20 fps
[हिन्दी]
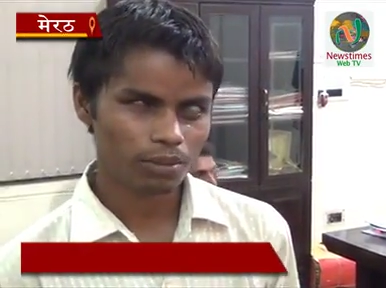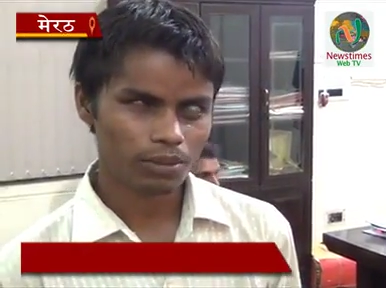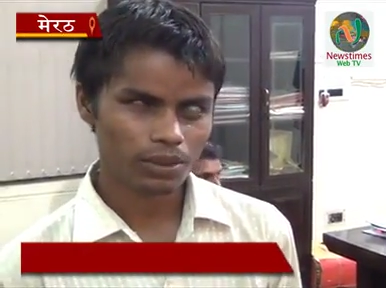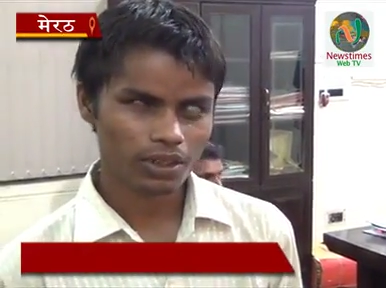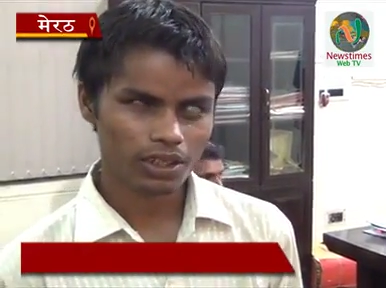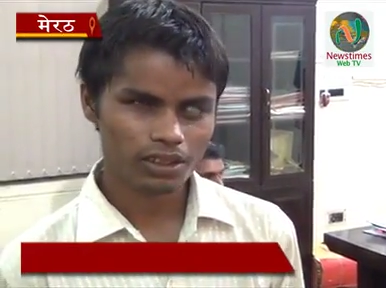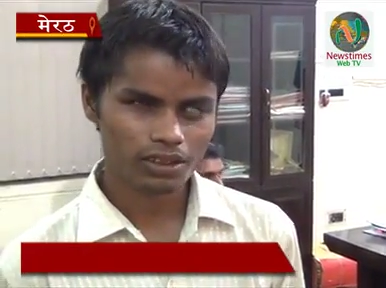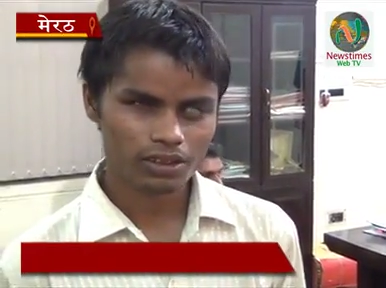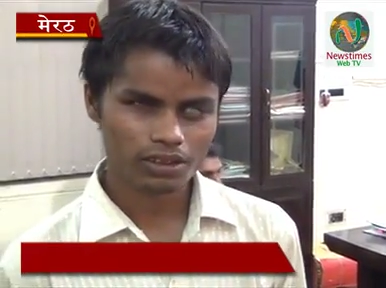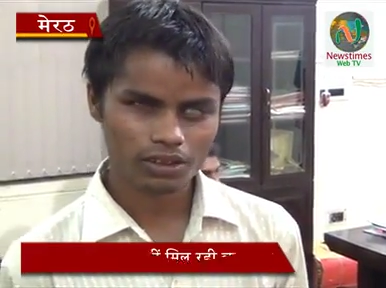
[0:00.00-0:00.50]

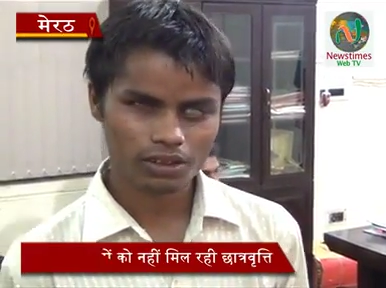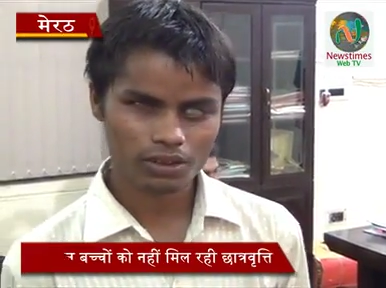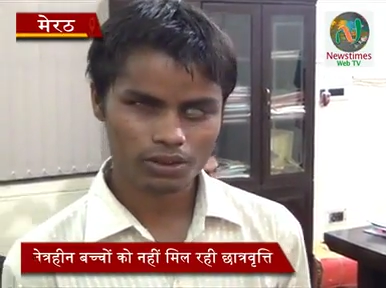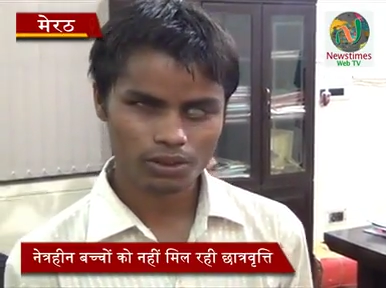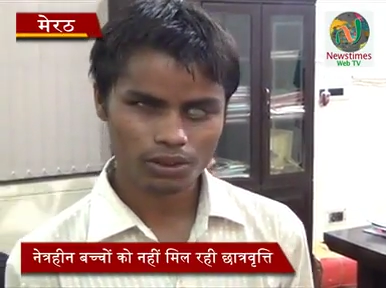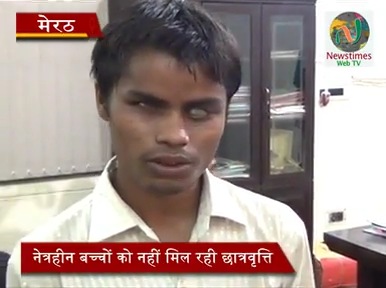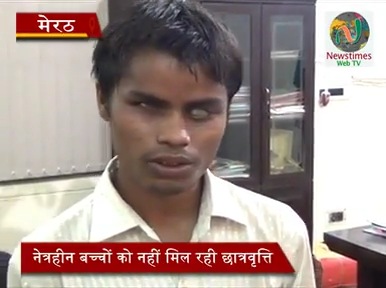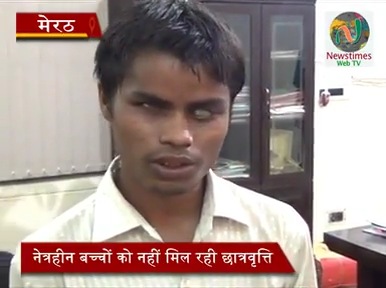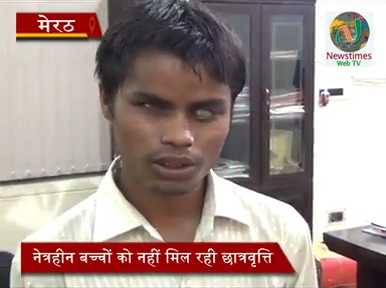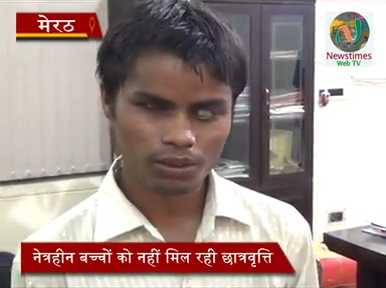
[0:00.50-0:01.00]
अप्रैल से
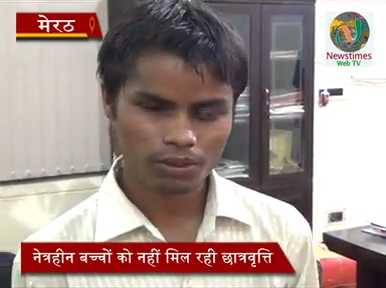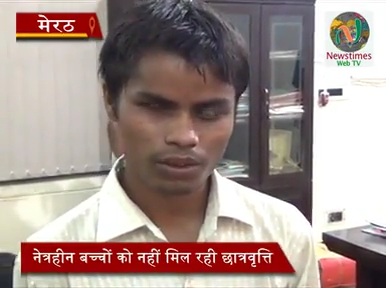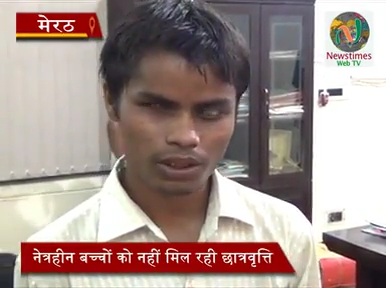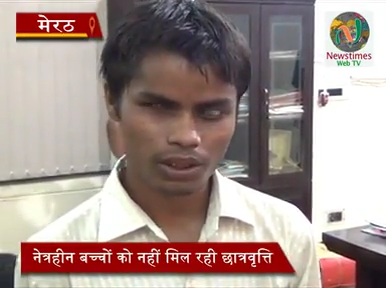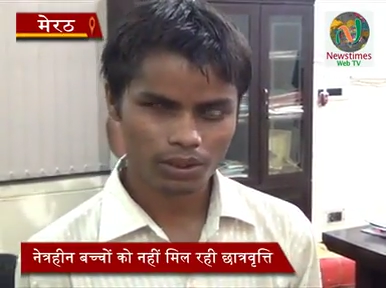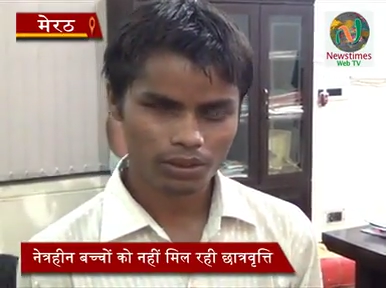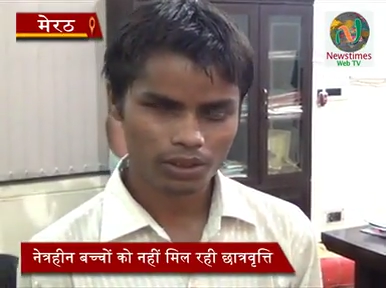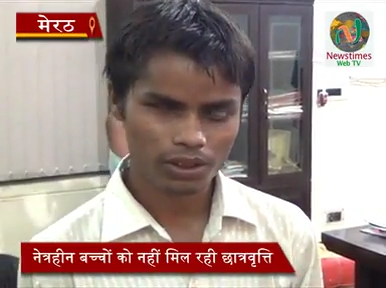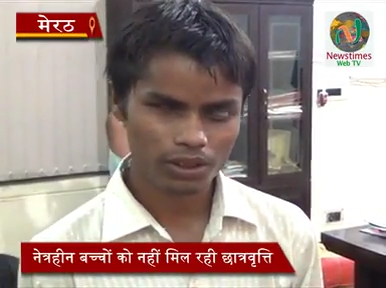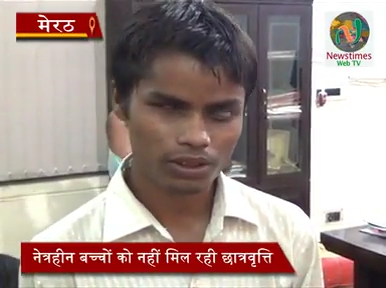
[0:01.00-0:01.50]
2000
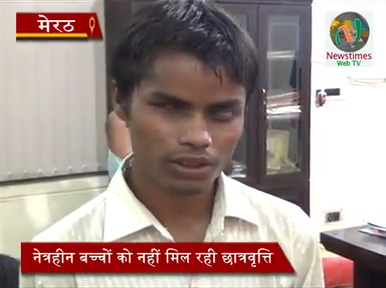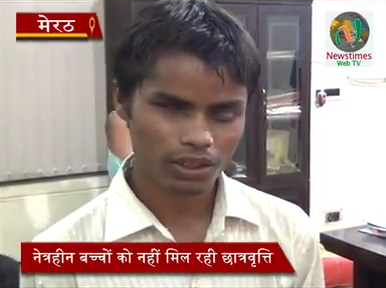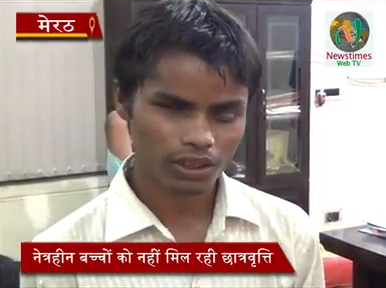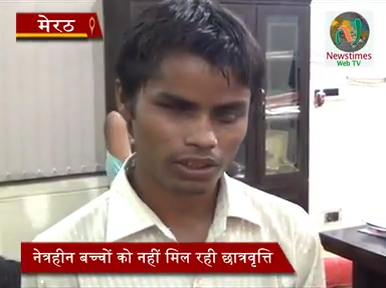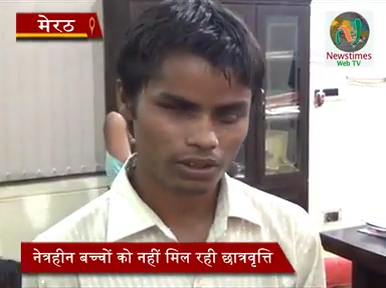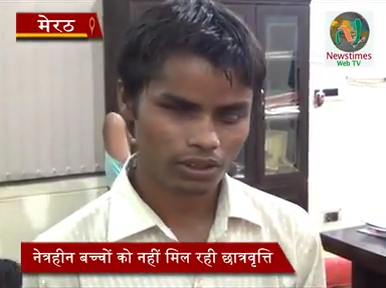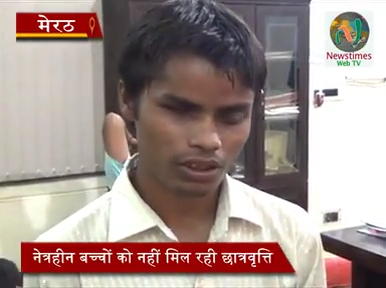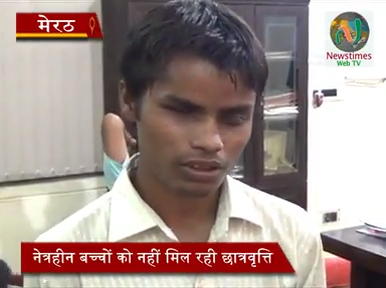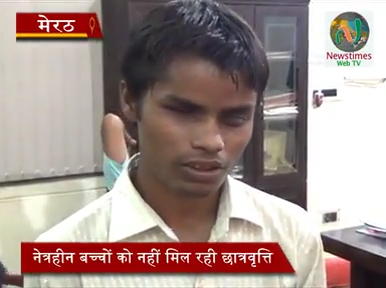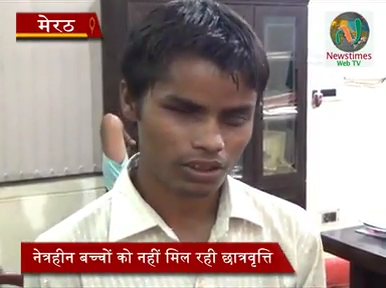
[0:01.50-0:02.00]
फरवरी
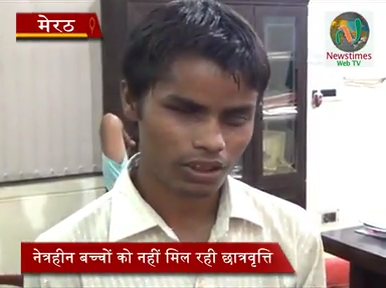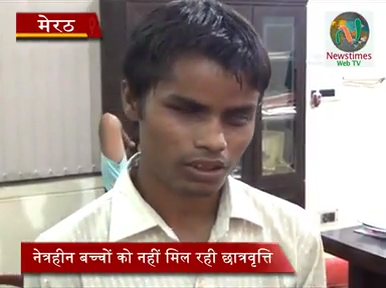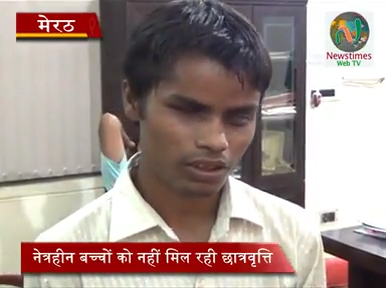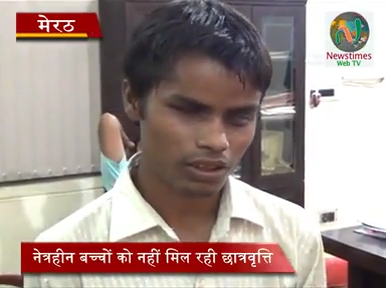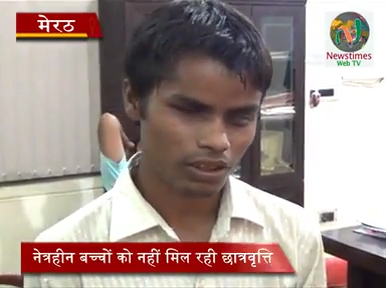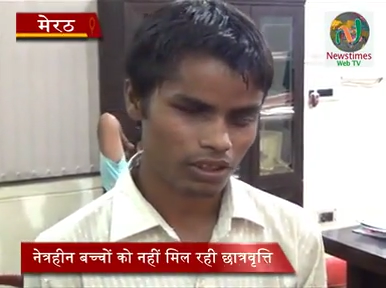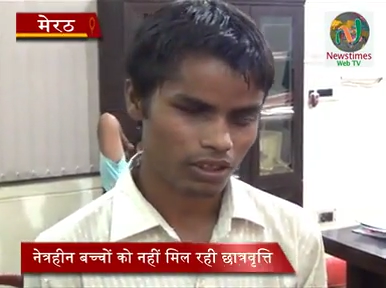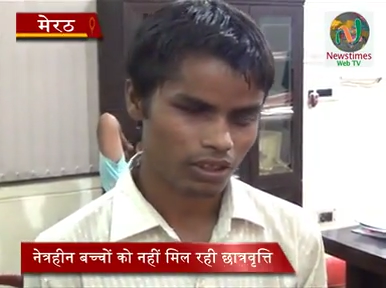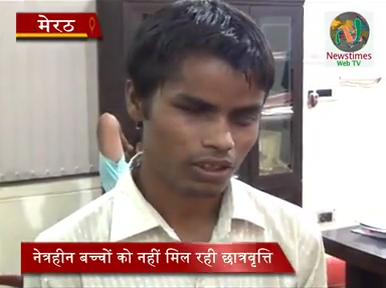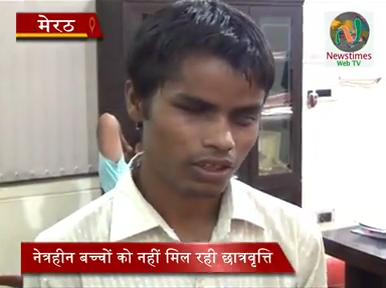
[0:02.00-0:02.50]
तक 17
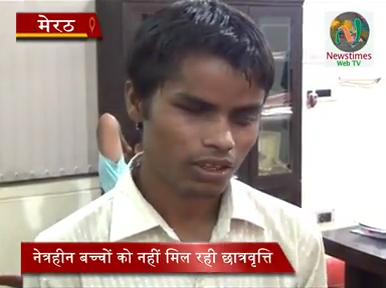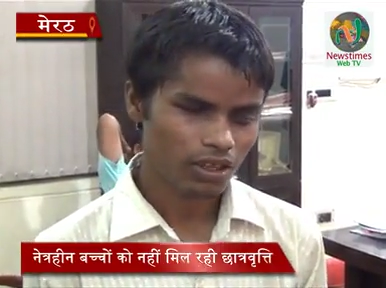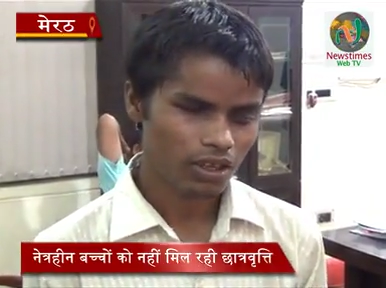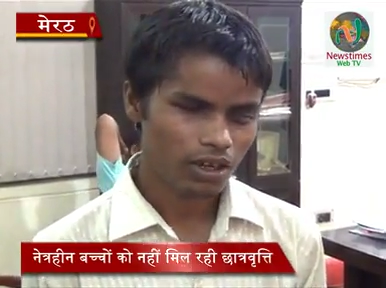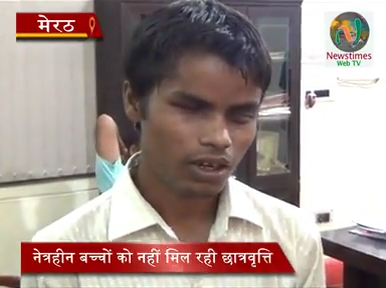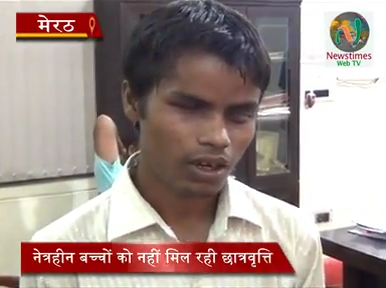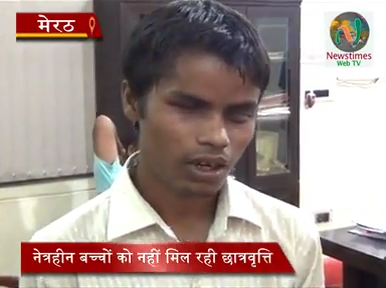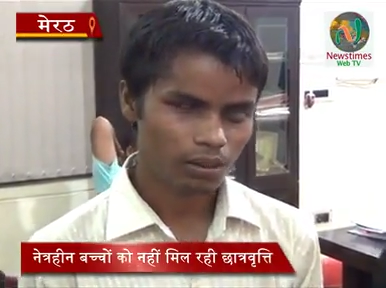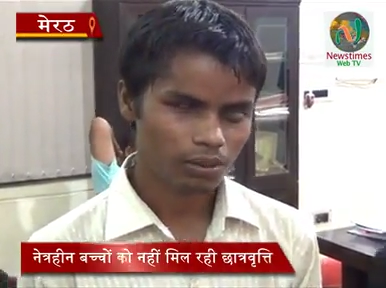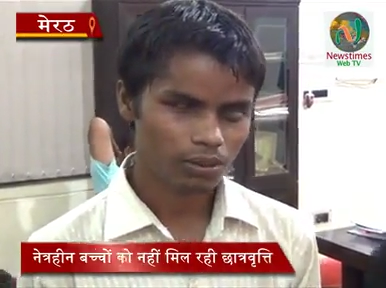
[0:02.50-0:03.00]

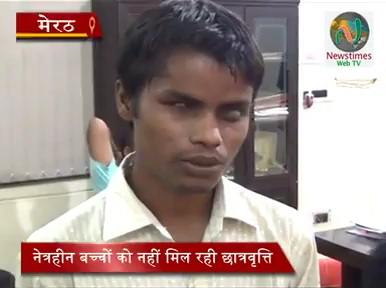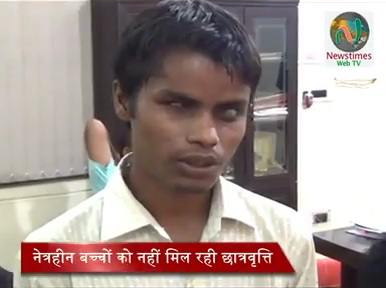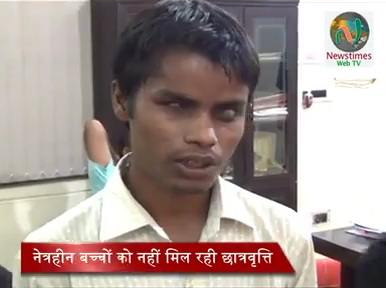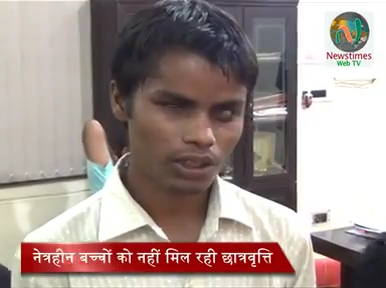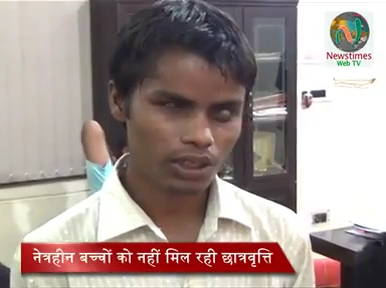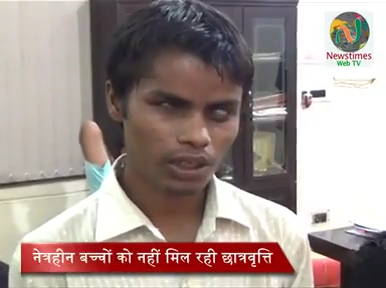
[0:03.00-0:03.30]
तक अभी